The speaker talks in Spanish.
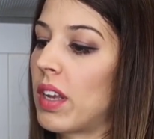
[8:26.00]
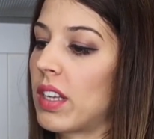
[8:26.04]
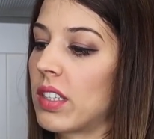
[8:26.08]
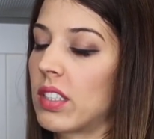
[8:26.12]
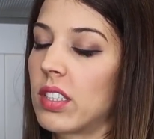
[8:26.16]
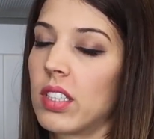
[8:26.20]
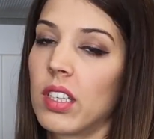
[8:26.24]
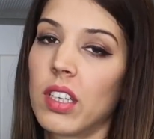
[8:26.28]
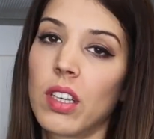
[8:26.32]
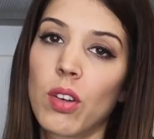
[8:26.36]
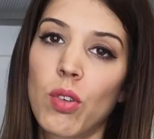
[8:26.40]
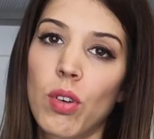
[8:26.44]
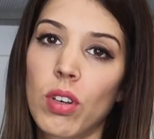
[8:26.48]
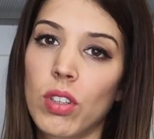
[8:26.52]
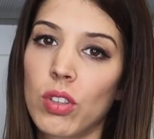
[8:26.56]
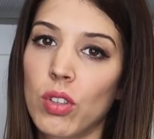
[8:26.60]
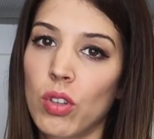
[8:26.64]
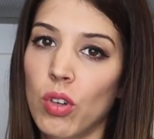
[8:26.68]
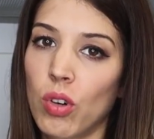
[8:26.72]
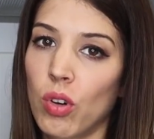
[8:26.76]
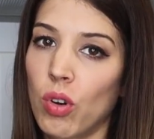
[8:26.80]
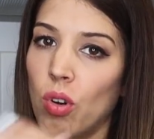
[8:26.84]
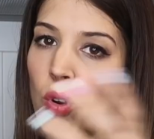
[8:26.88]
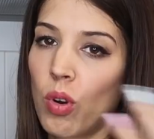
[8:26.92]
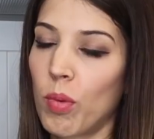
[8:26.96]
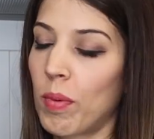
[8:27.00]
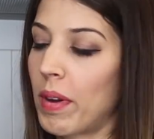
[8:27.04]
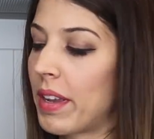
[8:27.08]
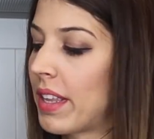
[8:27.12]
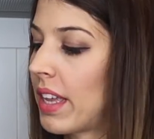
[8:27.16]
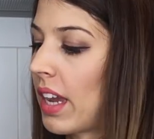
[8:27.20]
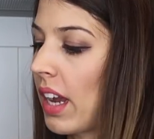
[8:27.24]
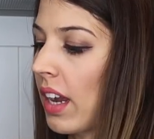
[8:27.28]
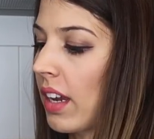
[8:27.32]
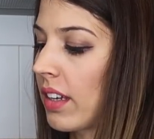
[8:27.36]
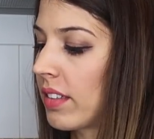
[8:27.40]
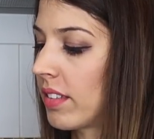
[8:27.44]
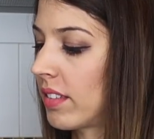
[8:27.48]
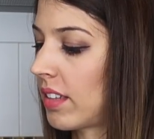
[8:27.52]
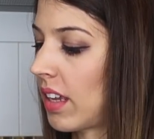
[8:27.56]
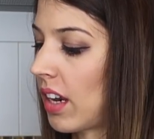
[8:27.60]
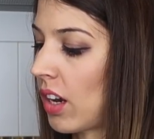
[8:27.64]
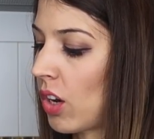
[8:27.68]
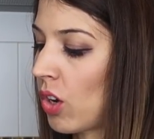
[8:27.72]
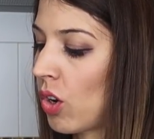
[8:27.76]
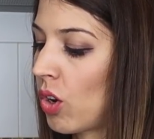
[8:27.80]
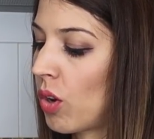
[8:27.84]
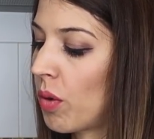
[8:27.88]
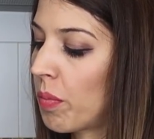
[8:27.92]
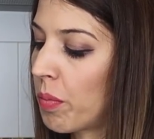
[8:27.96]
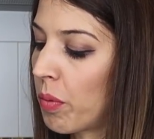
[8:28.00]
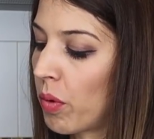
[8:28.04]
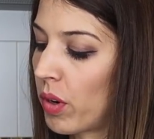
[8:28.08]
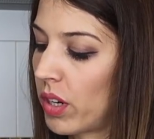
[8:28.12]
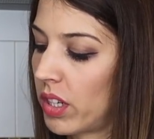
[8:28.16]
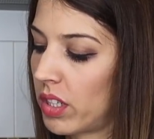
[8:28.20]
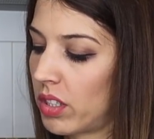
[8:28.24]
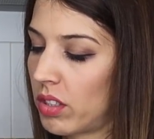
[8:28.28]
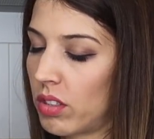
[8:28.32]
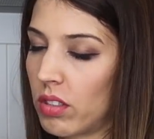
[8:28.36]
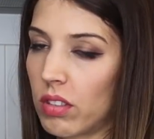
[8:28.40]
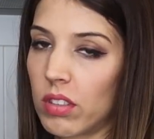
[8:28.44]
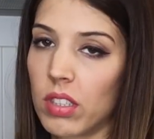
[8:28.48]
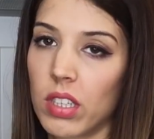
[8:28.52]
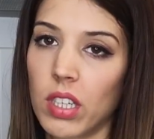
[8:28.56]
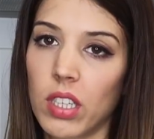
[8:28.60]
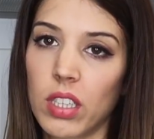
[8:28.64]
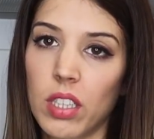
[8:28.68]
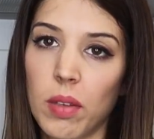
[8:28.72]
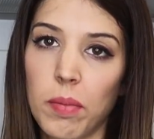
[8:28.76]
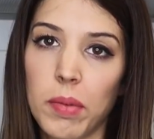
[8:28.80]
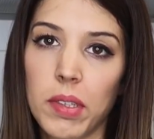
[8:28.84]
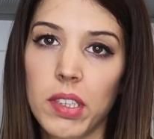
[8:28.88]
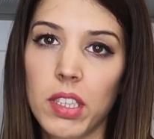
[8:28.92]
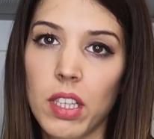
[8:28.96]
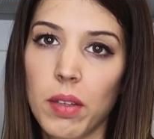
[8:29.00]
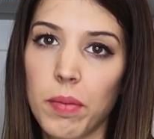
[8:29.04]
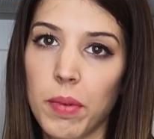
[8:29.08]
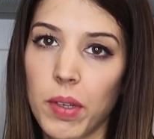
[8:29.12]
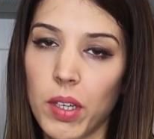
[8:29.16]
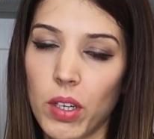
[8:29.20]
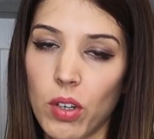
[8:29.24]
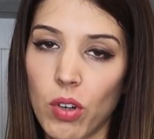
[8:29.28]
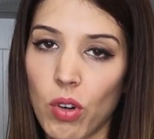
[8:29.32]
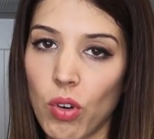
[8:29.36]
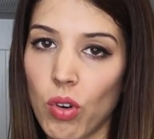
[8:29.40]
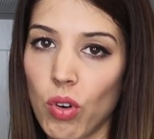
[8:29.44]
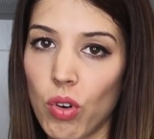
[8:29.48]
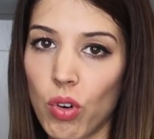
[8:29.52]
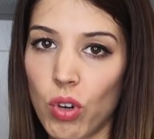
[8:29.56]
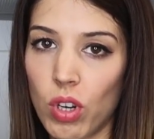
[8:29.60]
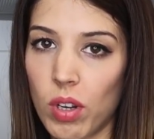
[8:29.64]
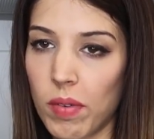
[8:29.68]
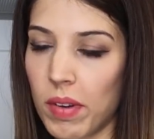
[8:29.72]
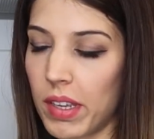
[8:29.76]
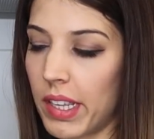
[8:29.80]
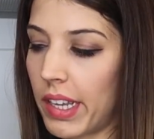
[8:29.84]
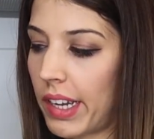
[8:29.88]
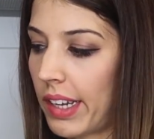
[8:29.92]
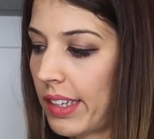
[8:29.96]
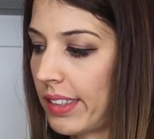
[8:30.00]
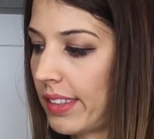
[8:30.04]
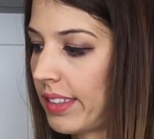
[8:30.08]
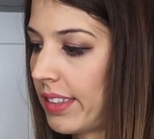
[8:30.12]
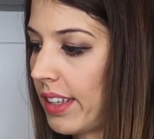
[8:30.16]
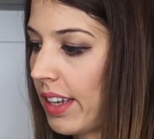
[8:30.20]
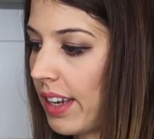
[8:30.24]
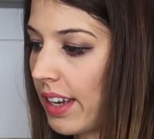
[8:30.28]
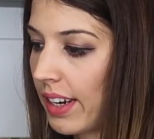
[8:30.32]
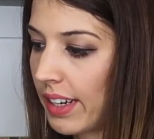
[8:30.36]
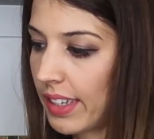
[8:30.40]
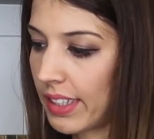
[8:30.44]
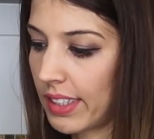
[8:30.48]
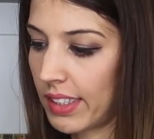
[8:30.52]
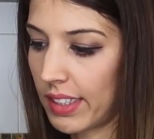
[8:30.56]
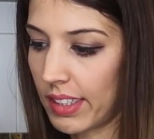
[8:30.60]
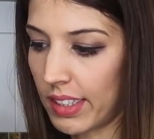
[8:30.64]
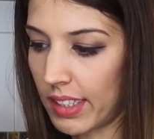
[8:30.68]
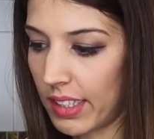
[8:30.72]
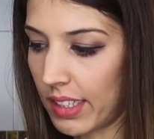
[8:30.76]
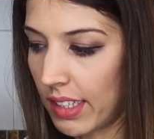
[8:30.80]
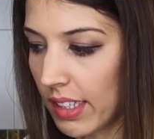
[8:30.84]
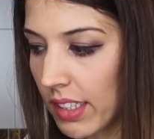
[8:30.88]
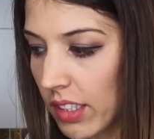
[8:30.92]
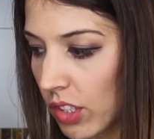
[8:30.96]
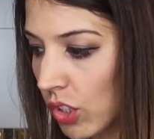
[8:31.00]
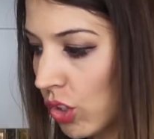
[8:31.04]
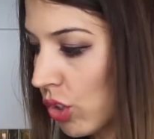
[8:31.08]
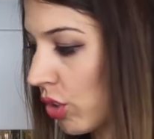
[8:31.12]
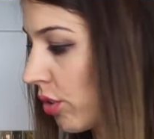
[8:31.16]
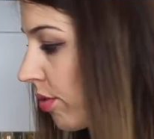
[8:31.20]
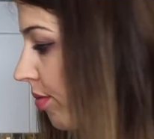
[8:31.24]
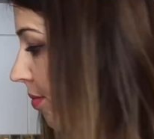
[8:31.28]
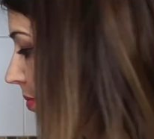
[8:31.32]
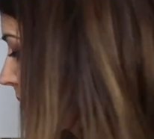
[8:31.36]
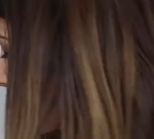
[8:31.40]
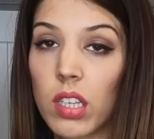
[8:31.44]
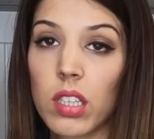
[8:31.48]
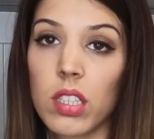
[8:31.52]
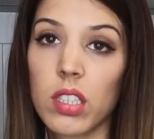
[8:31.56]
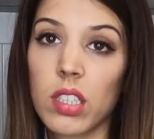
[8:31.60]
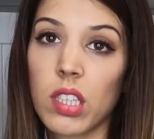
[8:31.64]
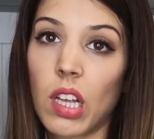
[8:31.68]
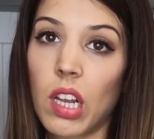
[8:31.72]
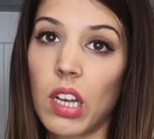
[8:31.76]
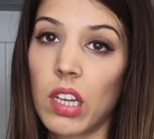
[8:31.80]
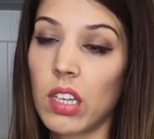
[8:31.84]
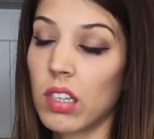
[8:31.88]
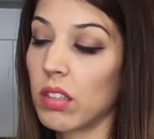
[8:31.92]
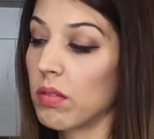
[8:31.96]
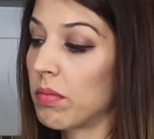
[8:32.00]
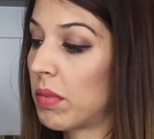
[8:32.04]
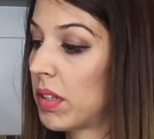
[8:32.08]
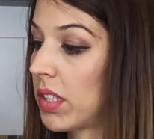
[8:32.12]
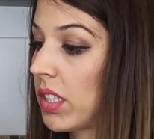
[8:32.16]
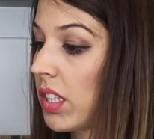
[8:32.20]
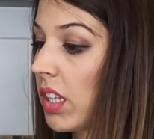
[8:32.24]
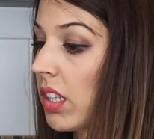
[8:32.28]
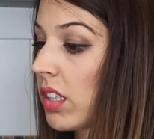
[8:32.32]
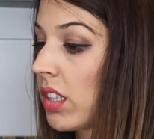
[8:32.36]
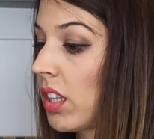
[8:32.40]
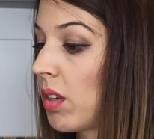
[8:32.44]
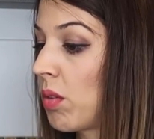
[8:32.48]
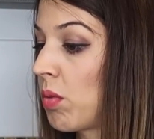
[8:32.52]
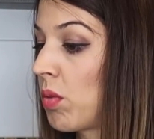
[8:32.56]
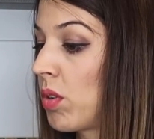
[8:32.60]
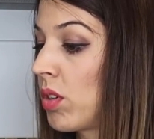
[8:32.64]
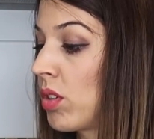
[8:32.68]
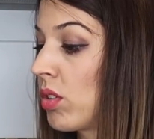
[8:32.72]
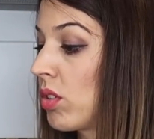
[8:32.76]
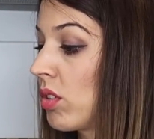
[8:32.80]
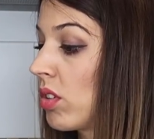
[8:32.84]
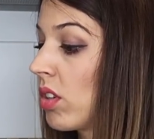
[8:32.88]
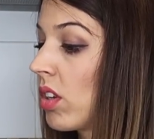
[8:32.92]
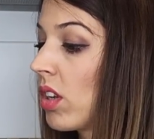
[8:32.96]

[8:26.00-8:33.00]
así cuando vaya a gastarlo pues directamente me cojo lo que vaya a gastar y listo y salen bastante buenos